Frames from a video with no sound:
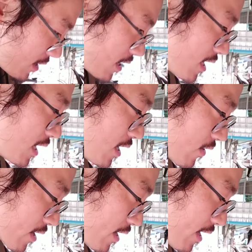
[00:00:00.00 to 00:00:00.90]

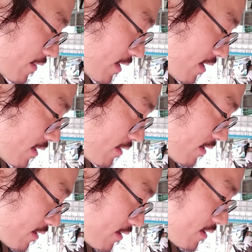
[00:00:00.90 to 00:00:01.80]
Ah, okay, and then?
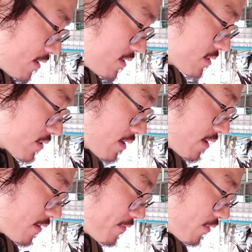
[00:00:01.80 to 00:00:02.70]
One, two,
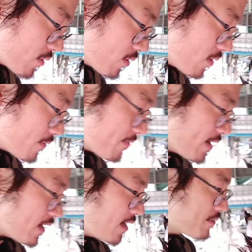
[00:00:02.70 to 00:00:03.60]
three, four,
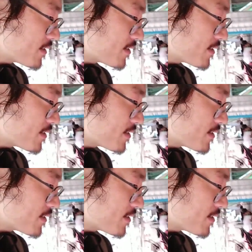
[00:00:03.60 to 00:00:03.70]
five,